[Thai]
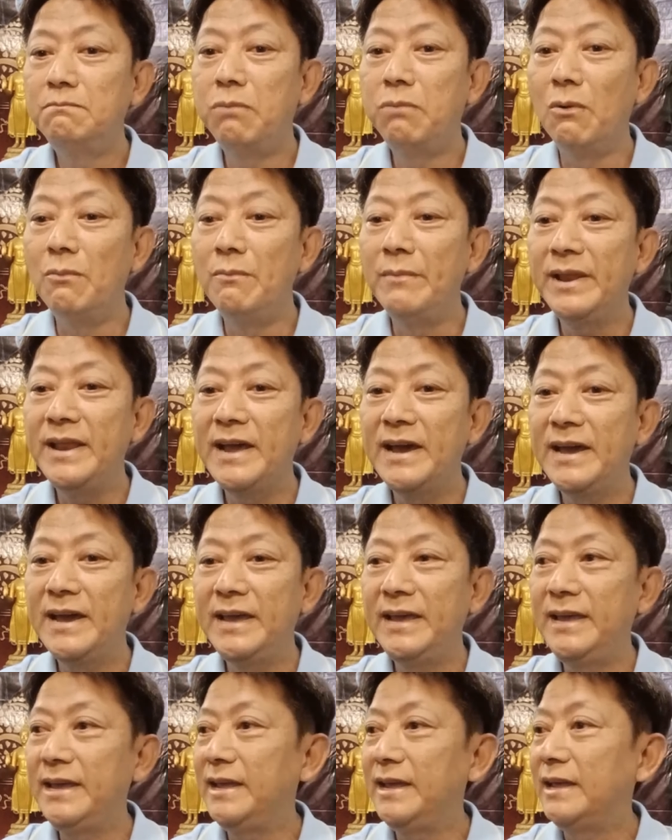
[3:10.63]
ผมไม่ได้
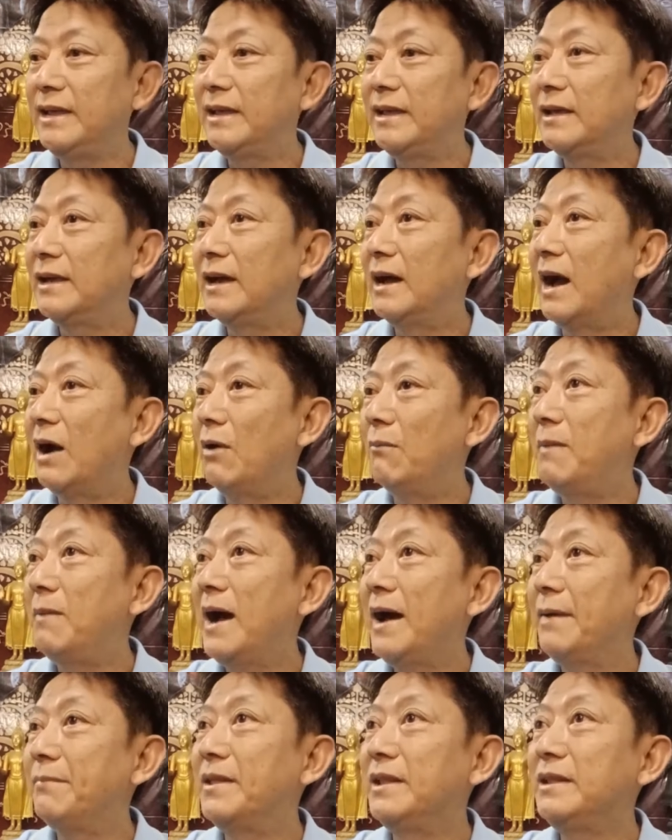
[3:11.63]
เอา
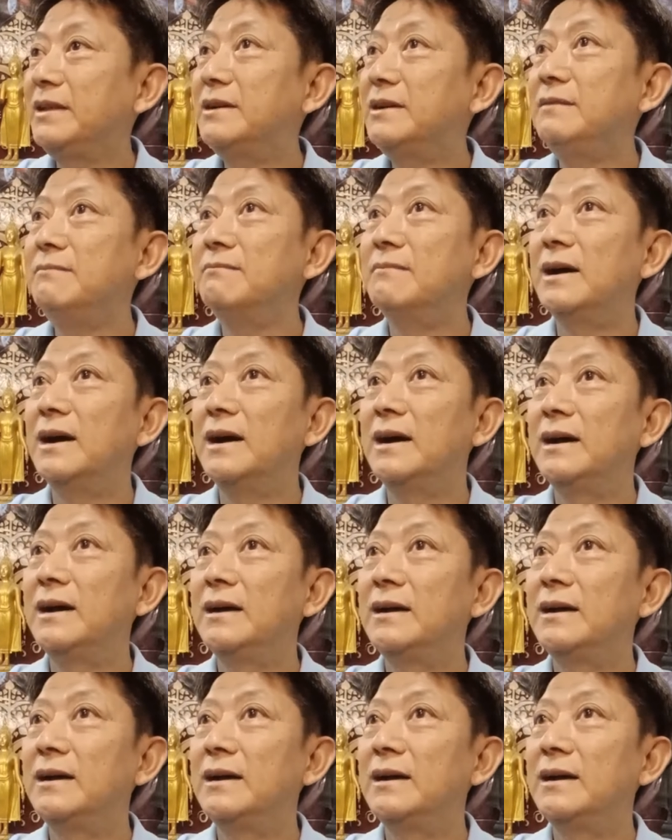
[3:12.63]
ภาพนั้นขึ้นมา